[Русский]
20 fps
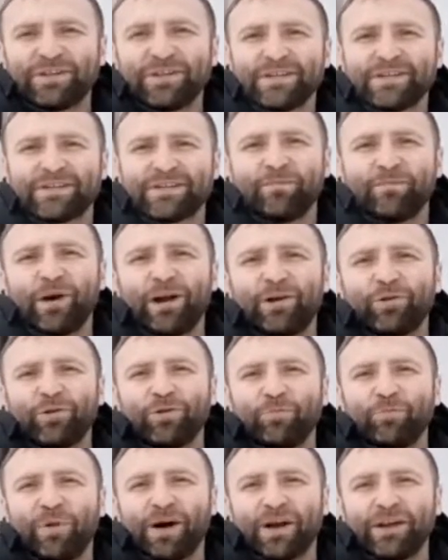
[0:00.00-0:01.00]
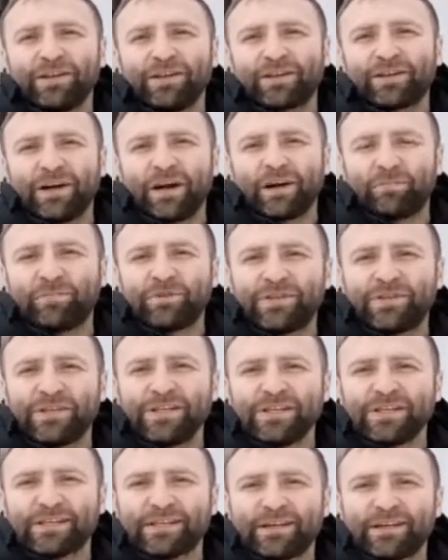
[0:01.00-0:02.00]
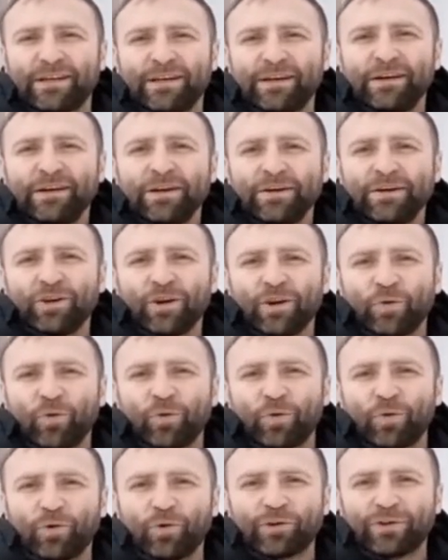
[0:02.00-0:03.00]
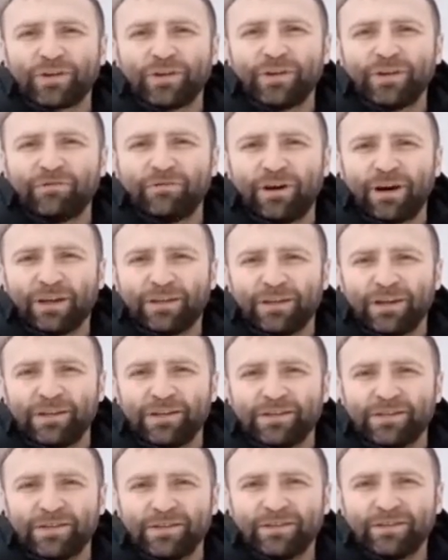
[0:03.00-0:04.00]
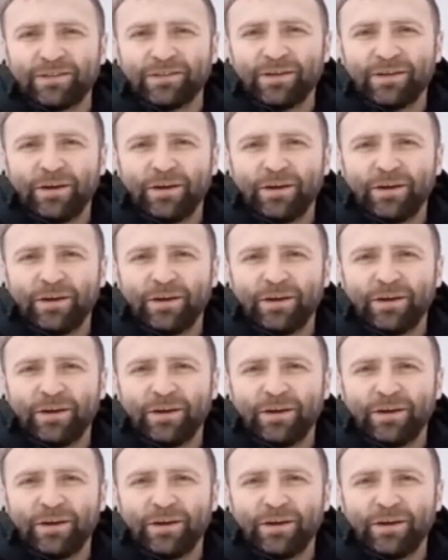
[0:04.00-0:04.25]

самолет парит, как птица, на курорт Иван летит.